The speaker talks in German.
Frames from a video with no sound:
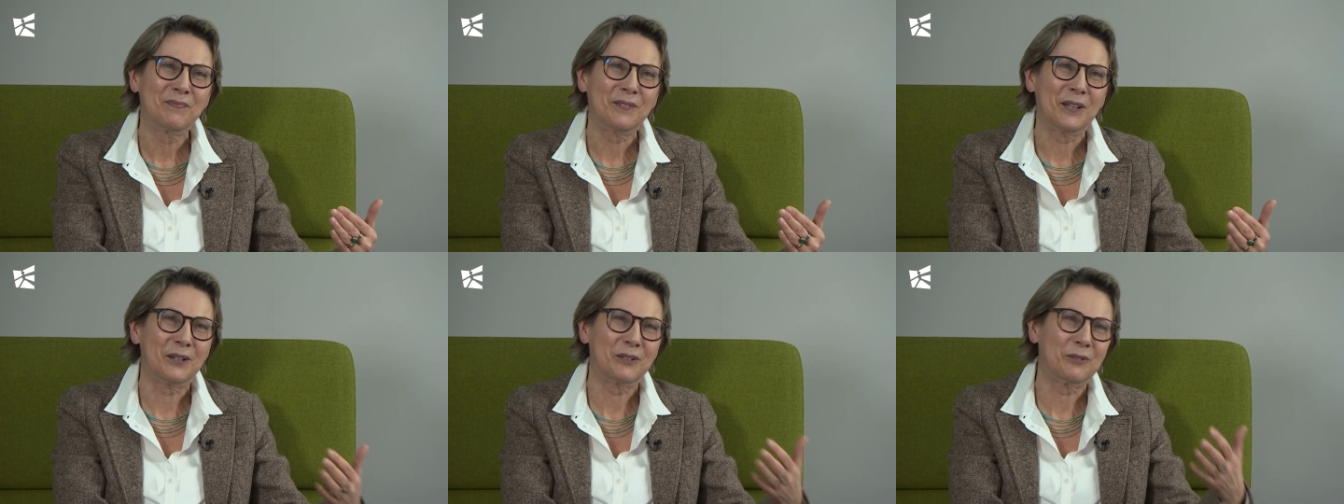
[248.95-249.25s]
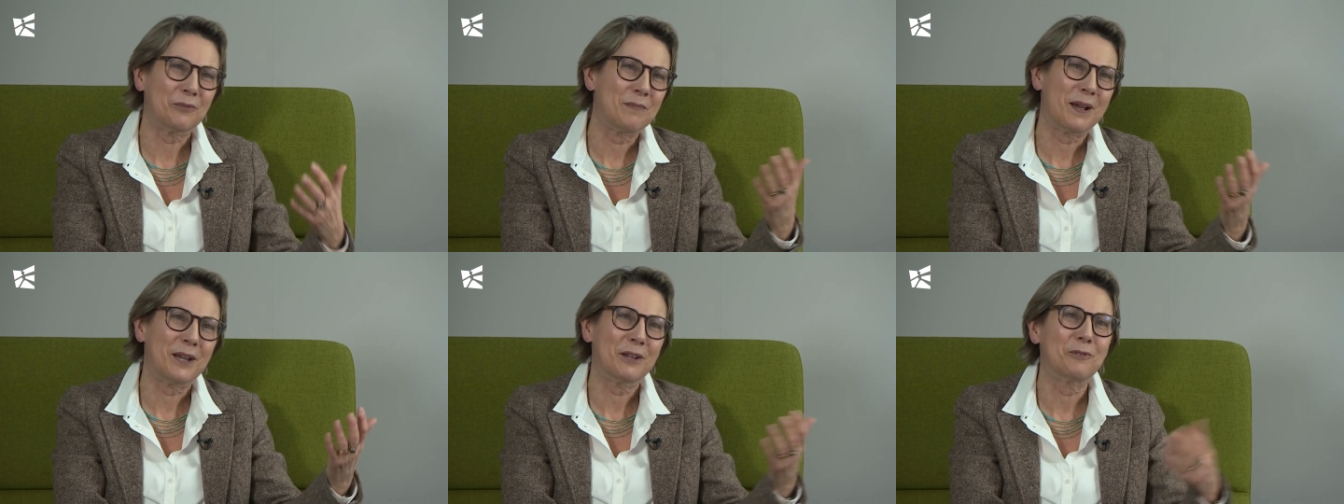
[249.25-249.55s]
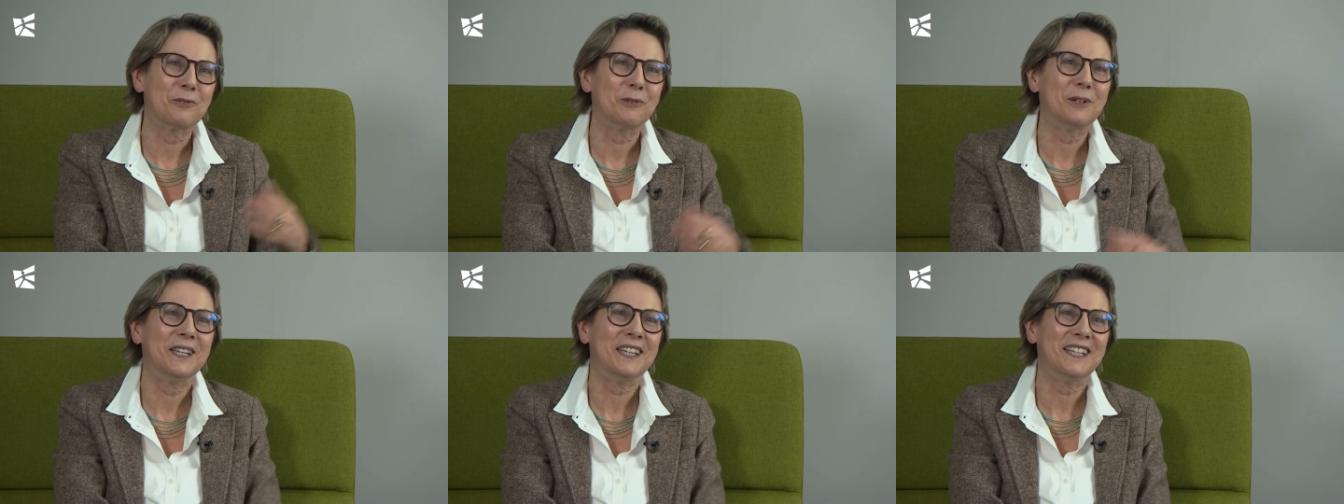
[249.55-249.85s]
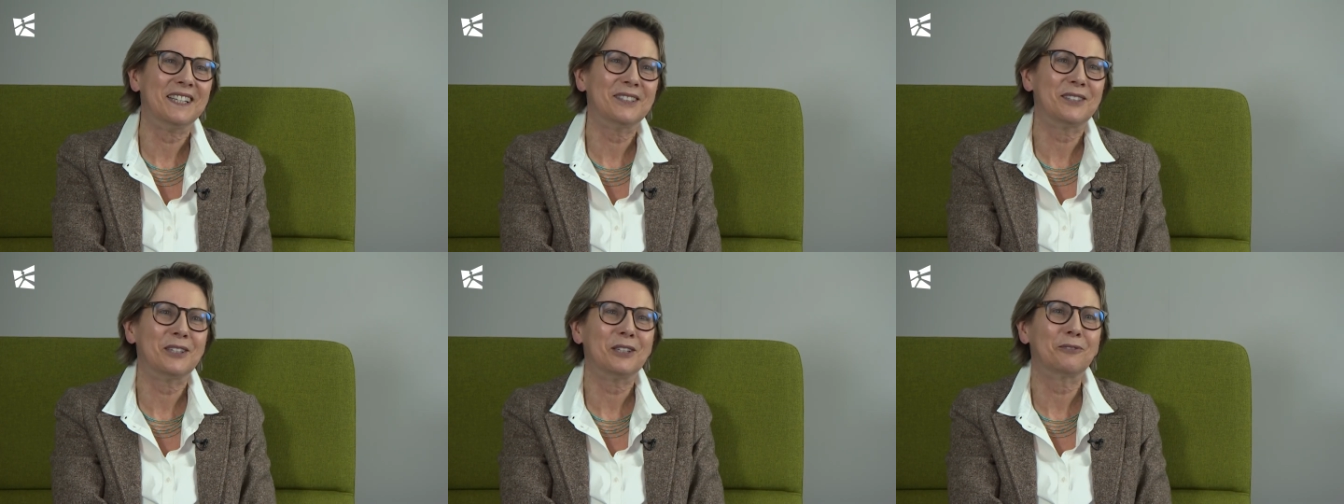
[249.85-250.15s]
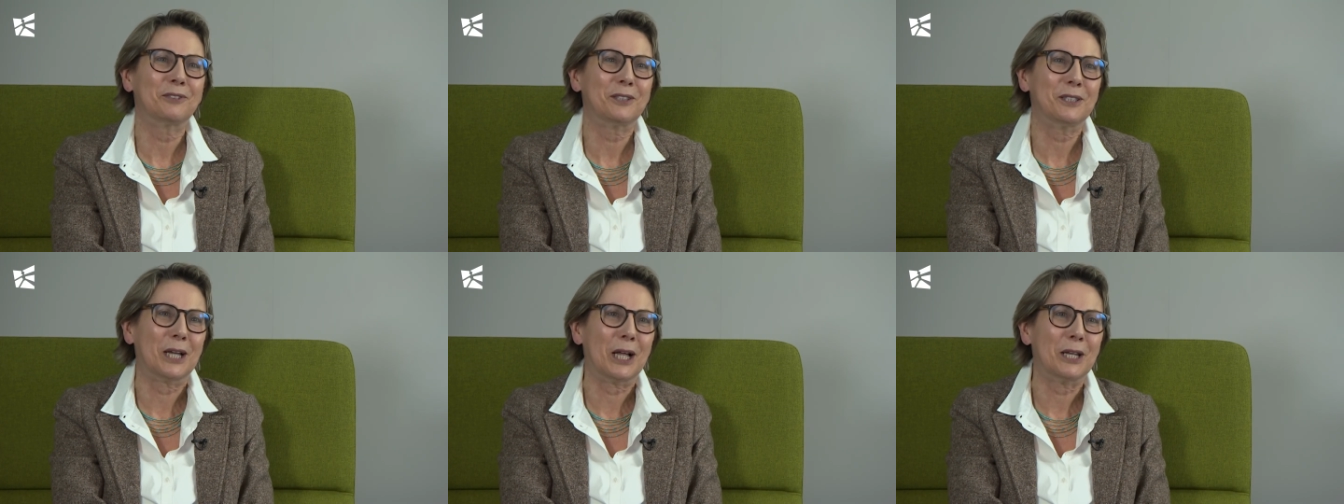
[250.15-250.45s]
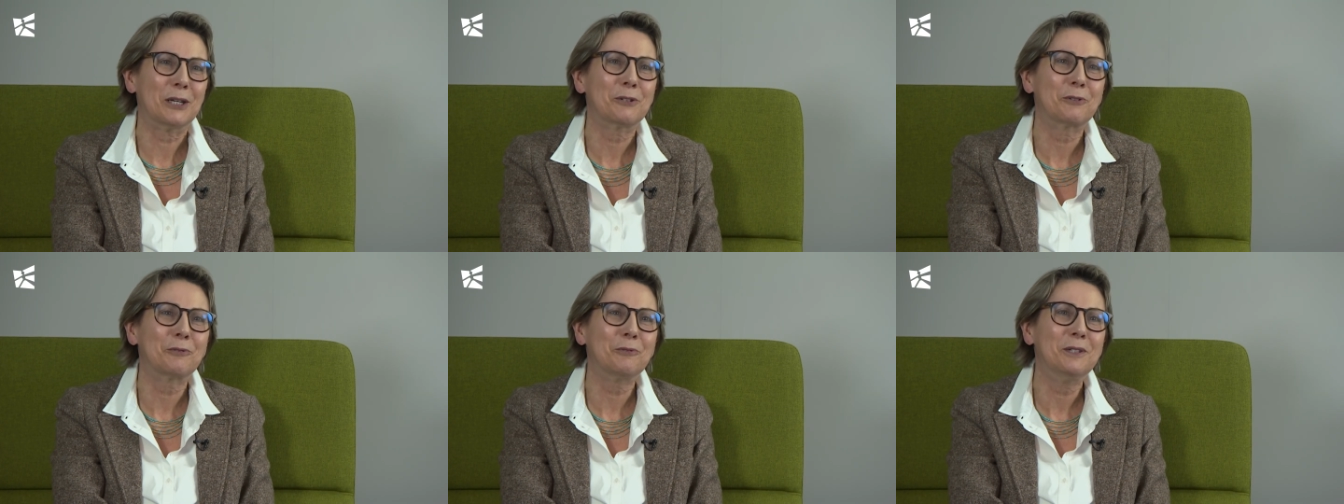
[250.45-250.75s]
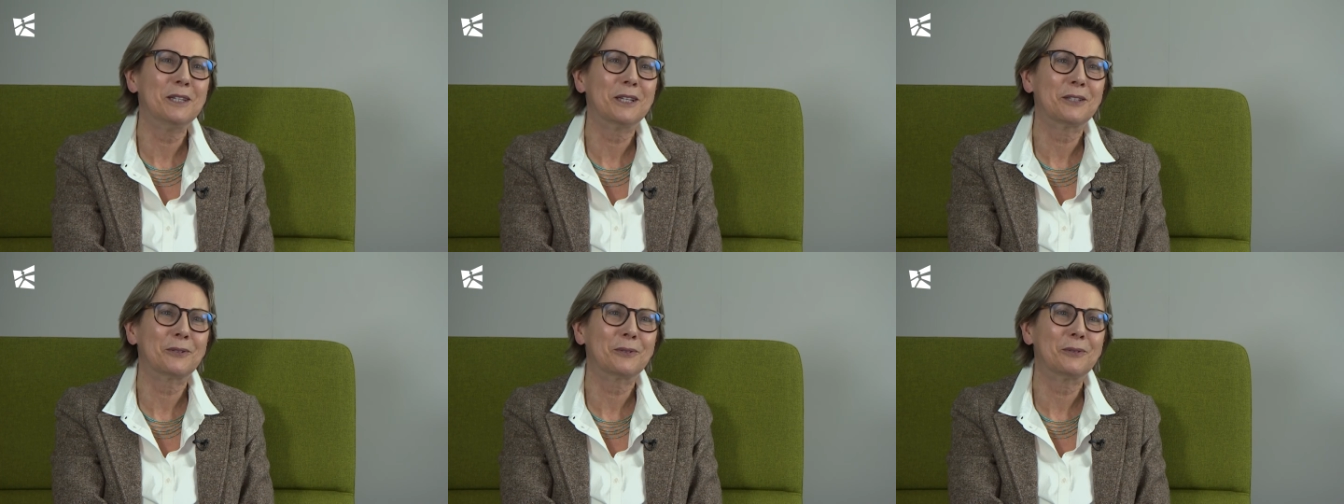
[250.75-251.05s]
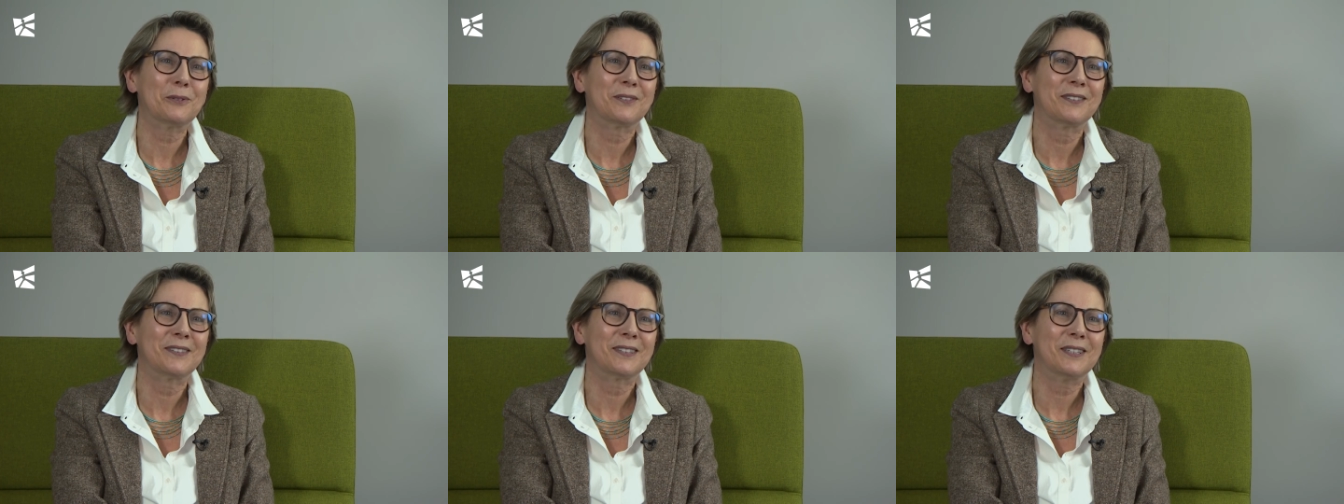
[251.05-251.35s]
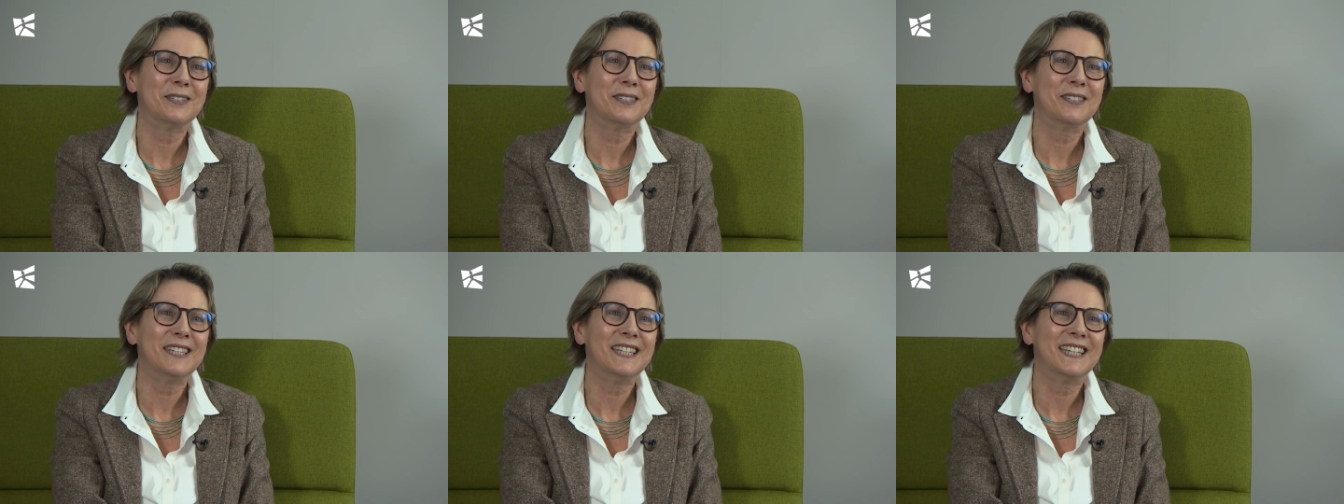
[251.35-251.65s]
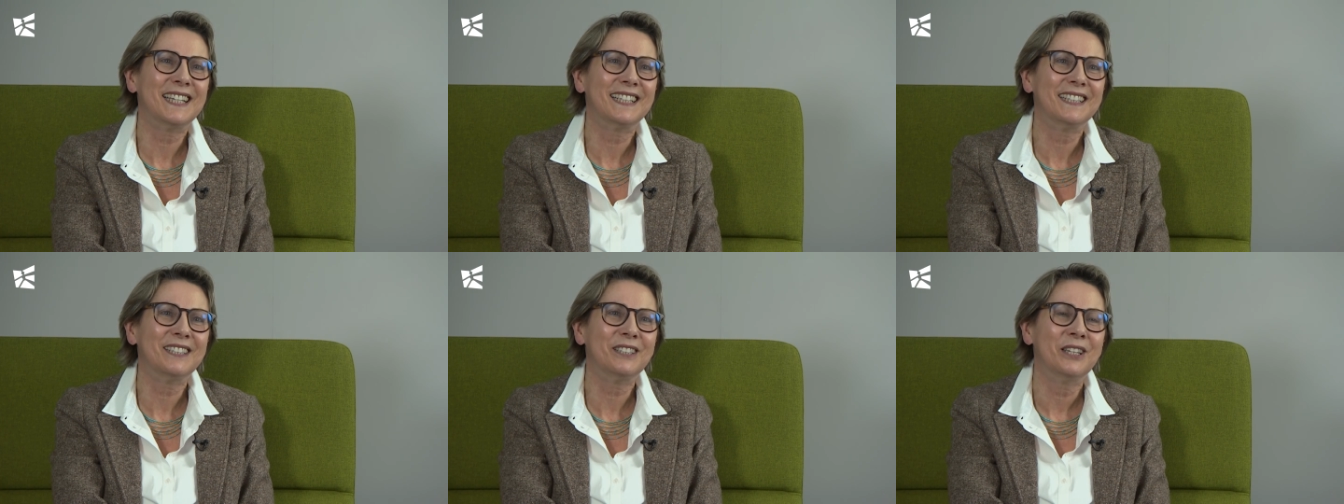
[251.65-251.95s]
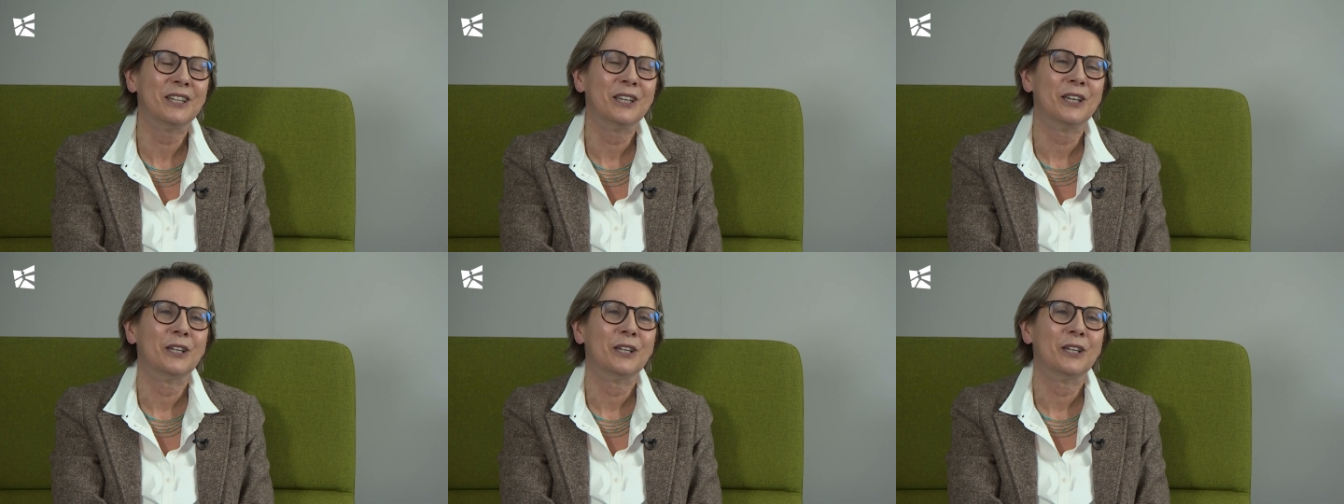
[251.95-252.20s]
also meinen Kollegen Siegfried Handschuh hier zu zitieren,